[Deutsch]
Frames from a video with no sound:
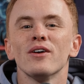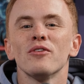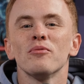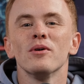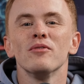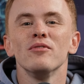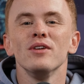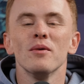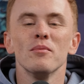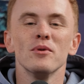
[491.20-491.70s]
war's
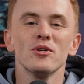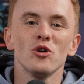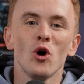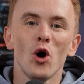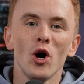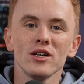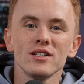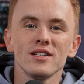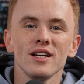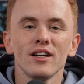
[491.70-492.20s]
mal wieder mit
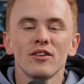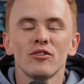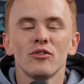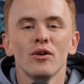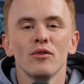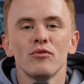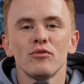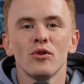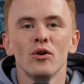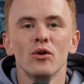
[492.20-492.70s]
Hot Take
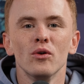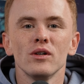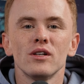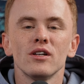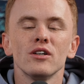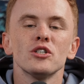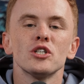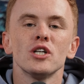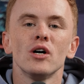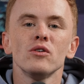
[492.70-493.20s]
Surf
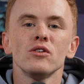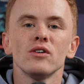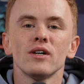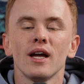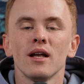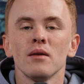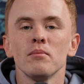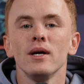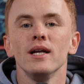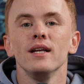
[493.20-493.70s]
Cold. Schaut doch
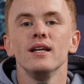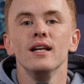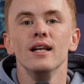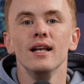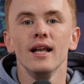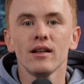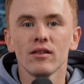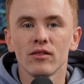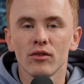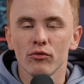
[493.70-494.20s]
gerne mal in die
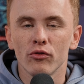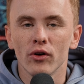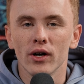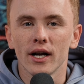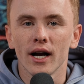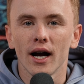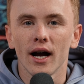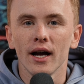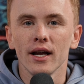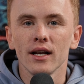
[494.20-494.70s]
letzte
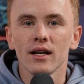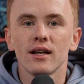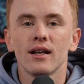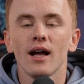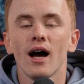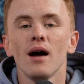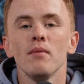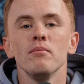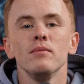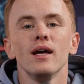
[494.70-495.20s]
Folge rein.
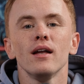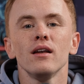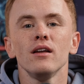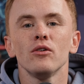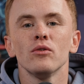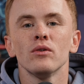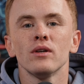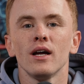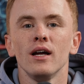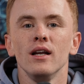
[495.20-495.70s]
Da haben
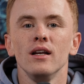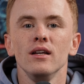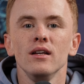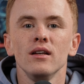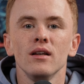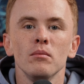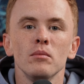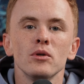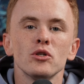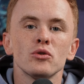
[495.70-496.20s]
Yannick und
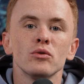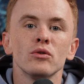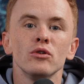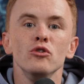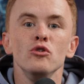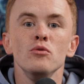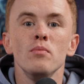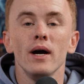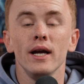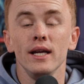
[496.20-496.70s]
Eileen nämlich schon
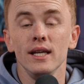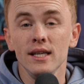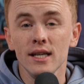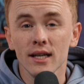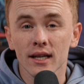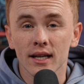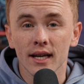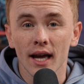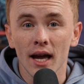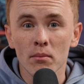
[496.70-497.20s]
über
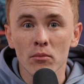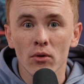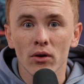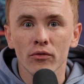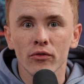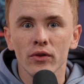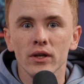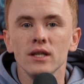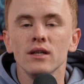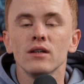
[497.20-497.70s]
ihr Game
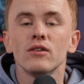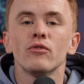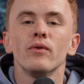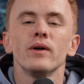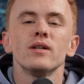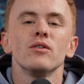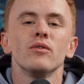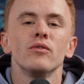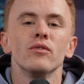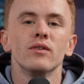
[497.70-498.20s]
of the Year
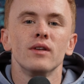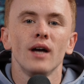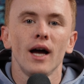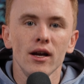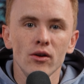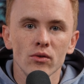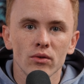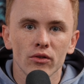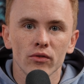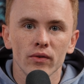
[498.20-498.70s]

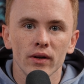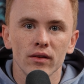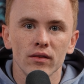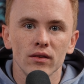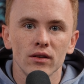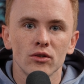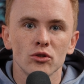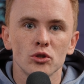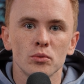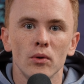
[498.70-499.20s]

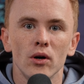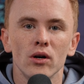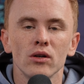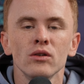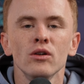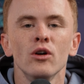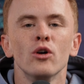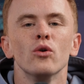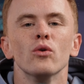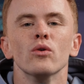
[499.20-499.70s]
2023
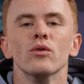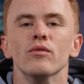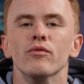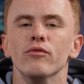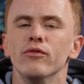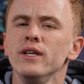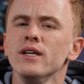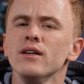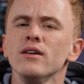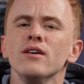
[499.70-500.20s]
gesprochen.
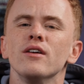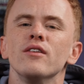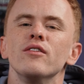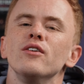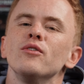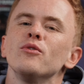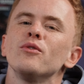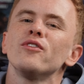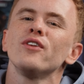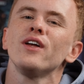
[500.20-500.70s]
Und wir
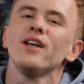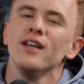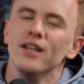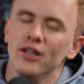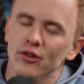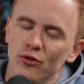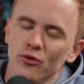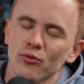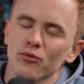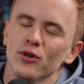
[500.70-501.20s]
sehen uns dann
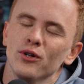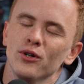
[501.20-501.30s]
nächste